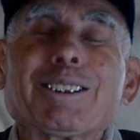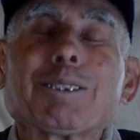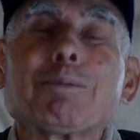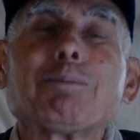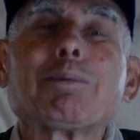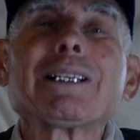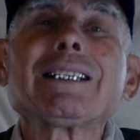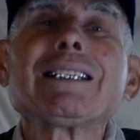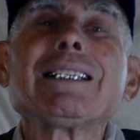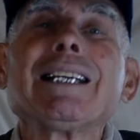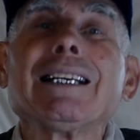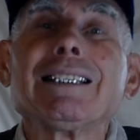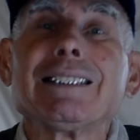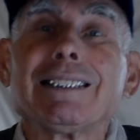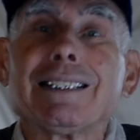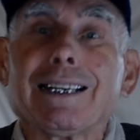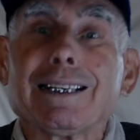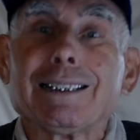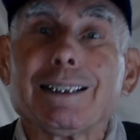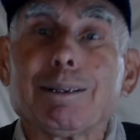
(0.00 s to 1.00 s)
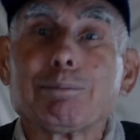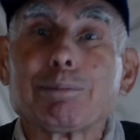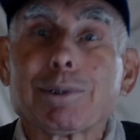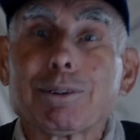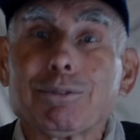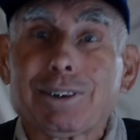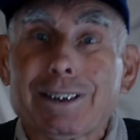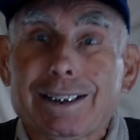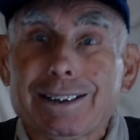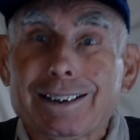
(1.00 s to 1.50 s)
с претензией на
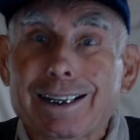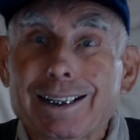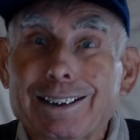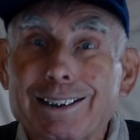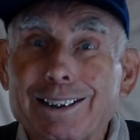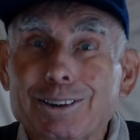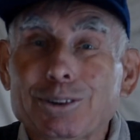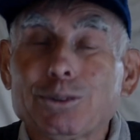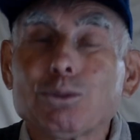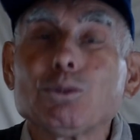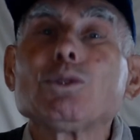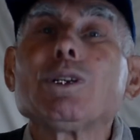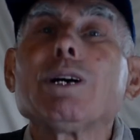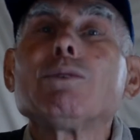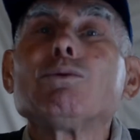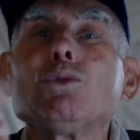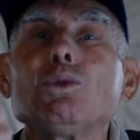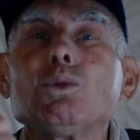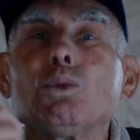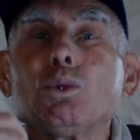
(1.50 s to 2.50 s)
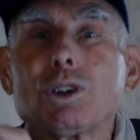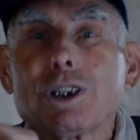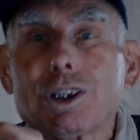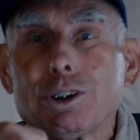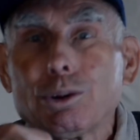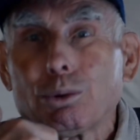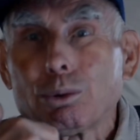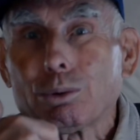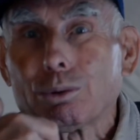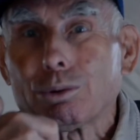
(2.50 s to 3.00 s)
профессиональность, ну, на
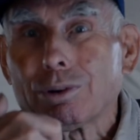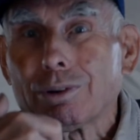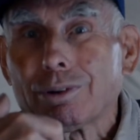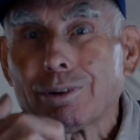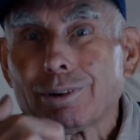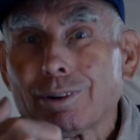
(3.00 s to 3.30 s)
внутреннюю